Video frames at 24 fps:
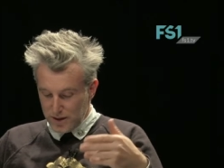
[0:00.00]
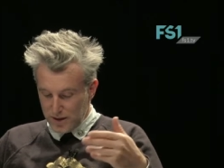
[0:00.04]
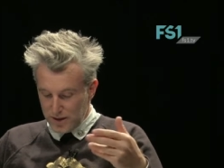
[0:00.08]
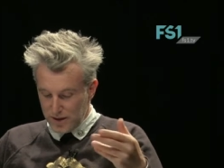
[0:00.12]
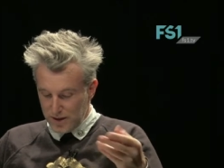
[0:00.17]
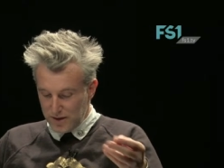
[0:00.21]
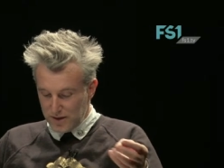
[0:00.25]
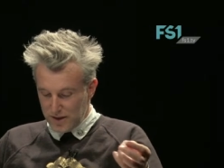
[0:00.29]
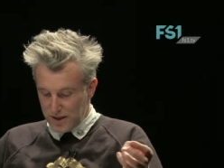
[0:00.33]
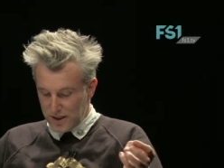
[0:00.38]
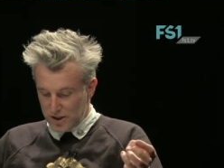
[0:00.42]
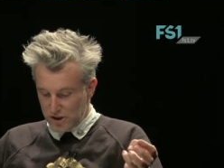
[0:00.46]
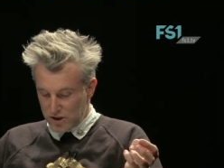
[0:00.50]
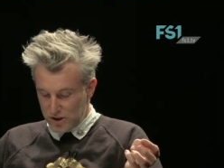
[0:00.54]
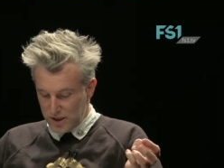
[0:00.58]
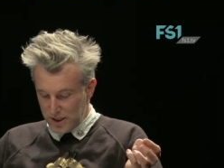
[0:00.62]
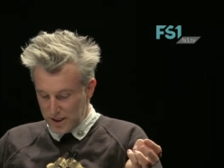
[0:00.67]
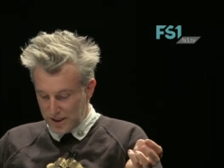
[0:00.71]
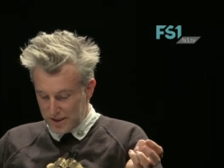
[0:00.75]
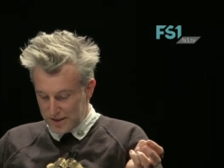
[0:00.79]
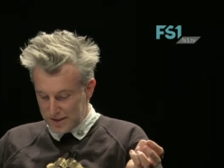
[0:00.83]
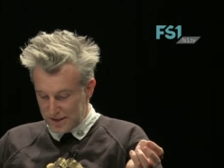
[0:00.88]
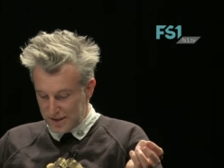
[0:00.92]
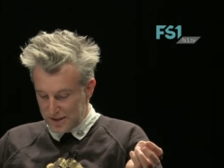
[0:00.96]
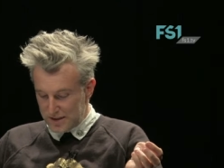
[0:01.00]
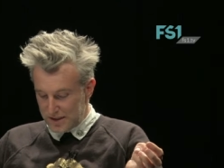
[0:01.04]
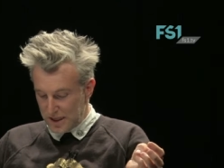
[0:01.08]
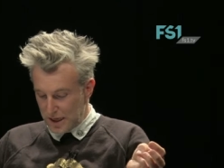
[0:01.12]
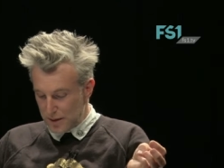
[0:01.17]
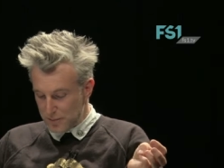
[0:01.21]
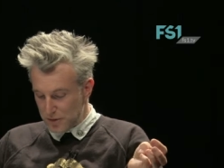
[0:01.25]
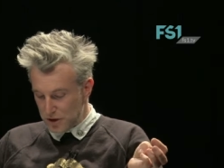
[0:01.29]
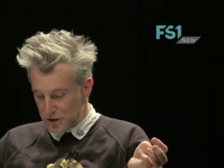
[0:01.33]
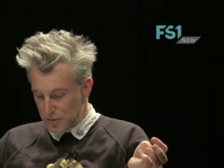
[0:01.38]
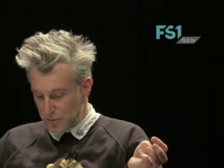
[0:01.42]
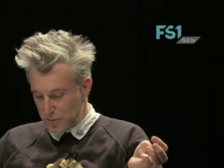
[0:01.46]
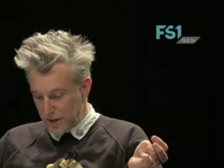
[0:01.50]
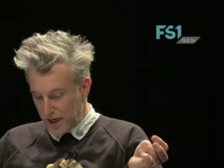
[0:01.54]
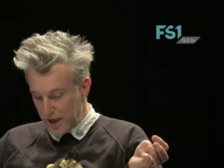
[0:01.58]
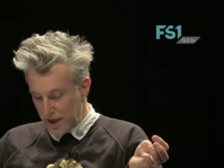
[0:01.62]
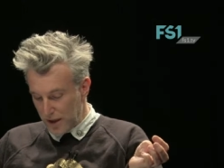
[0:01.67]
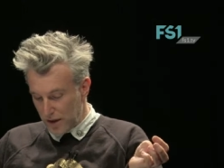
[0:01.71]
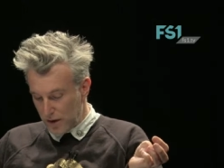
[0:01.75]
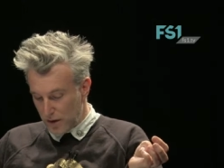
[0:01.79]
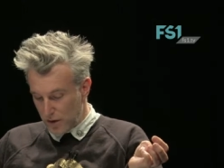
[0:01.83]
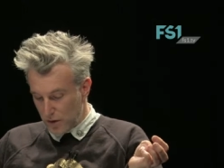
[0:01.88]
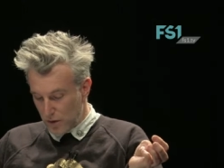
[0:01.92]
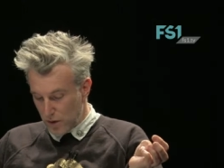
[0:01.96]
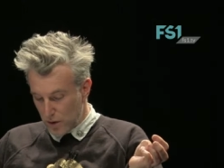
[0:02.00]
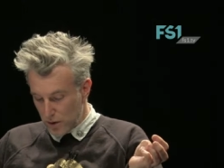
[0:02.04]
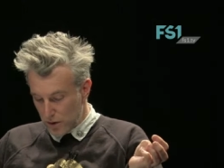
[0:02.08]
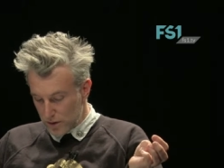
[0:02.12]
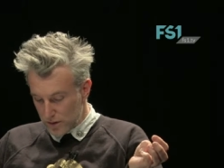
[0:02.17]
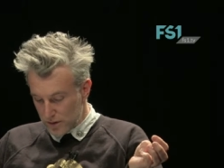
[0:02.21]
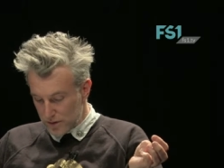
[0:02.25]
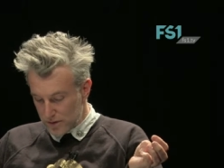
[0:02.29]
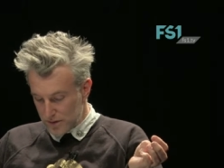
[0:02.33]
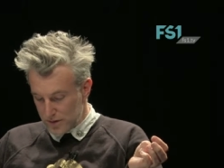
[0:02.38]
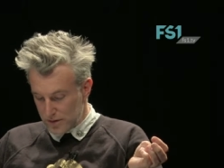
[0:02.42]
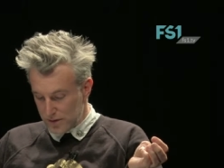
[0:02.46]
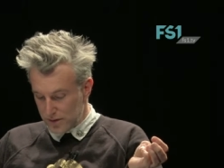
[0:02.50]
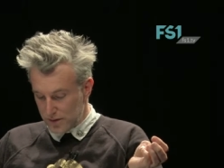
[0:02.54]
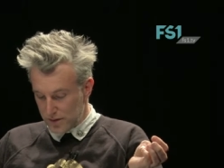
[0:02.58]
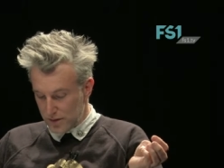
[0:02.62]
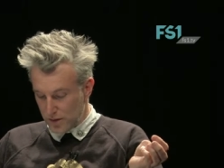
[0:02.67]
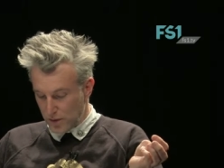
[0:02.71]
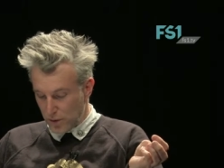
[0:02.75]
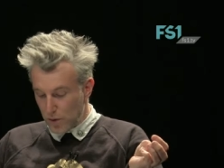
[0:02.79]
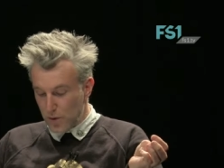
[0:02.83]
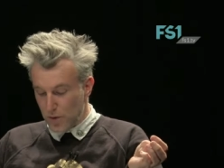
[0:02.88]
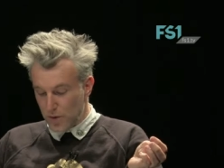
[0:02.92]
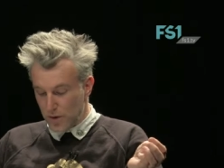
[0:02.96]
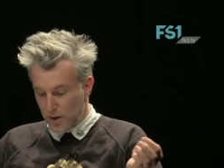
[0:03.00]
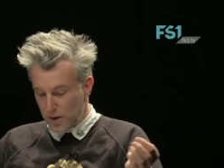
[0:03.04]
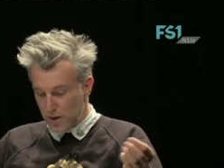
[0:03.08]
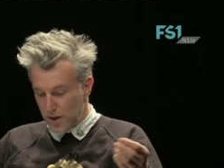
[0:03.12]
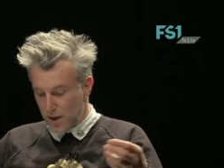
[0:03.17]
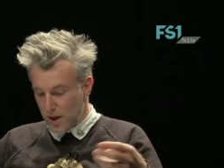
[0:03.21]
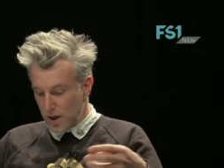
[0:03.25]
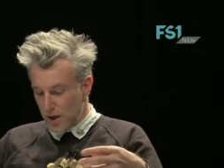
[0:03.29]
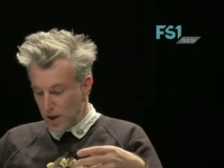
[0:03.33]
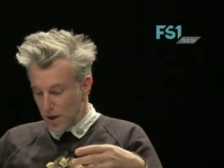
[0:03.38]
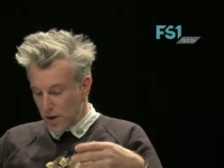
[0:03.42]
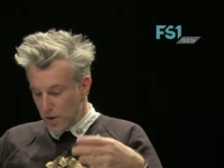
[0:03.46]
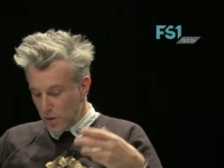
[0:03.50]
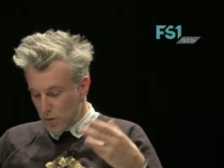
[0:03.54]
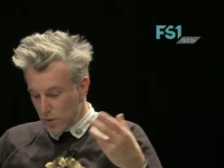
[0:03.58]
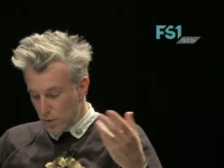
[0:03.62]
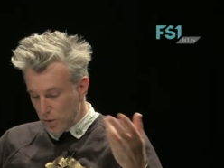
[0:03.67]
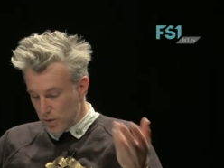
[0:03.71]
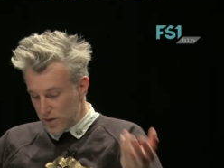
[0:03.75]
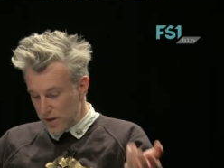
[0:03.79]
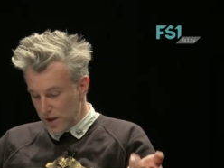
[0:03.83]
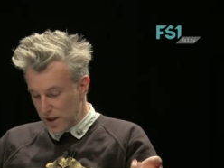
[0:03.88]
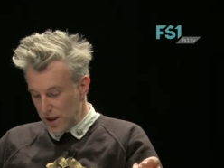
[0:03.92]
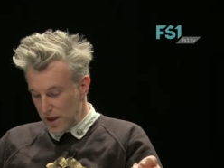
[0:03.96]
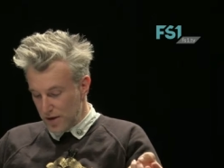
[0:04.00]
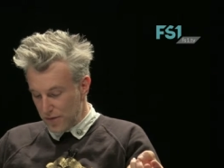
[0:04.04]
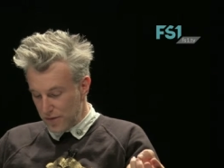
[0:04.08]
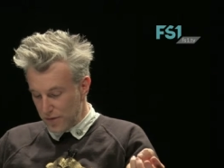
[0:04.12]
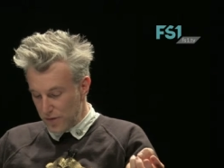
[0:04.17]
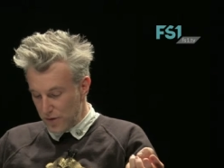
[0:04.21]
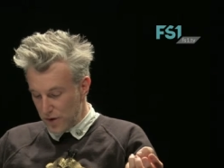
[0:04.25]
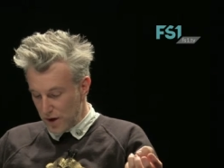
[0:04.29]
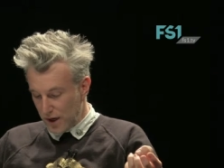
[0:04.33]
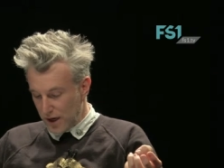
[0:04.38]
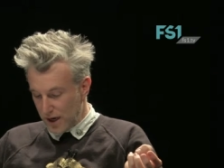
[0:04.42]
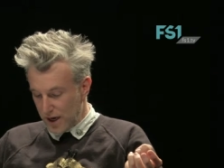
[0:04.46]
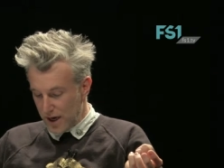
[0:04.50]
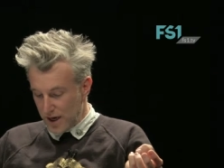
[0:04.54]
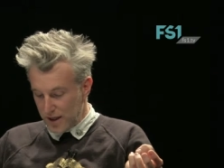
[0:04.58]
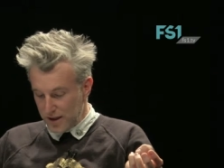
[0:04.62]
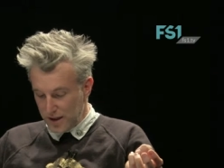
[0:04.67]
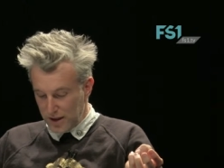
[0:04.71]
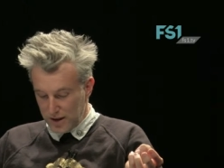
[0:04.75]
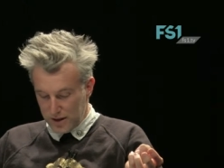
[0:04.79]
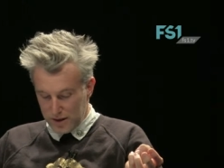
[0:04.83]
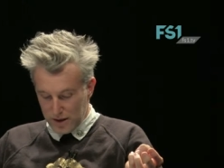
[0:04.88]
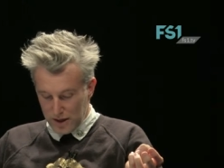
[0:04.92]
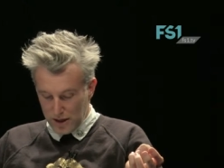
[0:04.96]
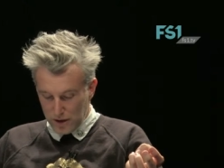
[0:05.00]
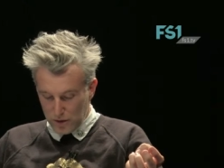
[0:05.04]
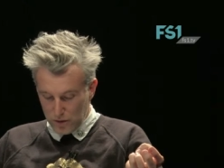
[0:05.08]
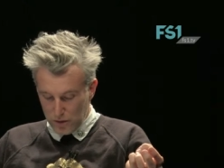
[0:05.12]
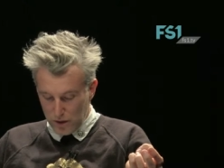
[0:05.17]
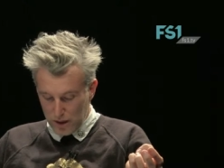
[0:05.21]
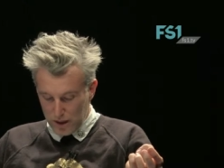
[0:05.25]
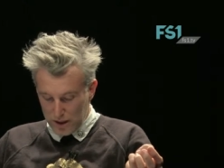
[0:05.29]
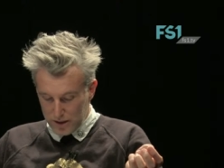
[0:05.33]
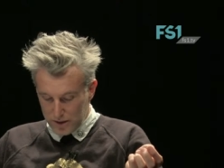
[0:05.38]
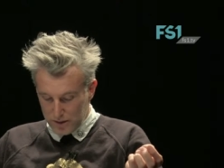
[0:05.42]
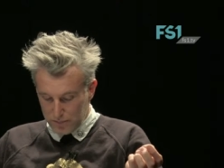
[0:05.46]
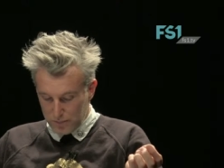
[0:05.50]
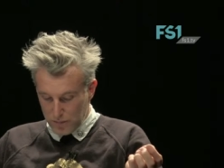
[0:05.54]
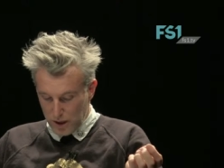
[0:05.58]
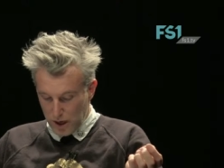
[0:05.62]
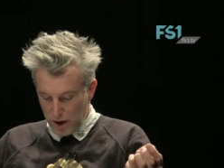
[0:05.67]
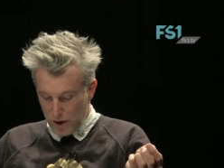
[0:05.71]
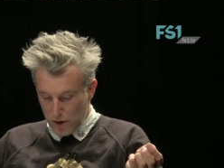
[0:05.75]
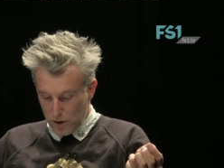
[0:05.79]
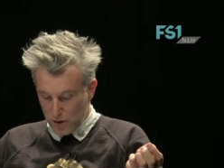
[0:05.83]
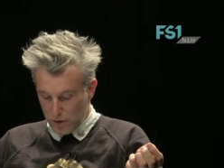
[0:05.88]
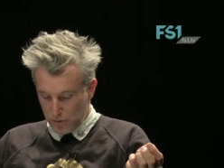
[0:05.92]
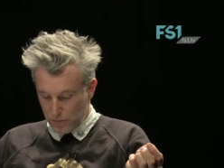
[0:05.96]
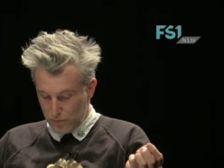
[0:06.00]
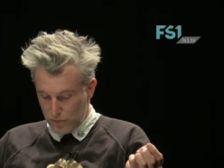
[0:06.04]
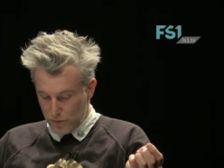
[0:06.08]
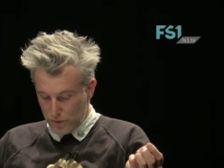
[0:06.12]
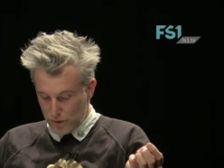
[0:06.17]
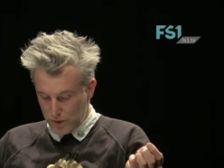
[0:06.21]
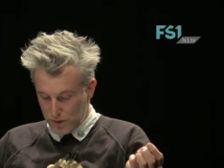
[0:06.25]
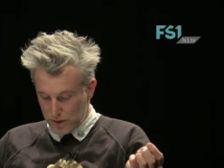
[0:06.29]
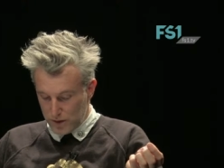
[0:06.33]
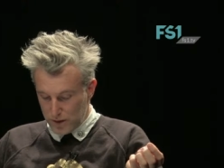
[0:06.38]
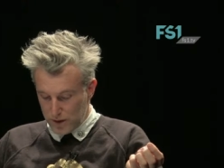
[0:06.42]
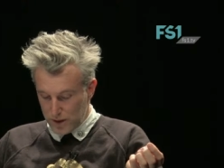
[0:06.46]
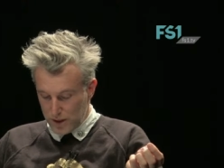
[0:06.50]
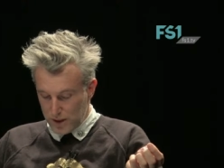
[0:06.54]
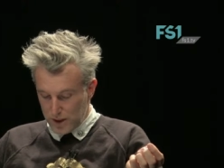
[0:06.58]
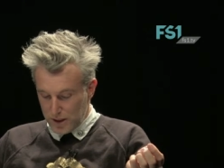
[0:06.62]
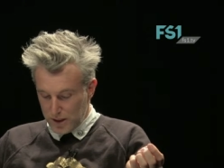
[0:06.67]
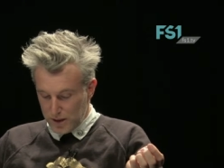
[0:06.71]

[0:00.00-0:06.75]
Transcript: die diese schließlich selbst sprechen konnten, können und hierfür keine Intellektuellen brauchen würden,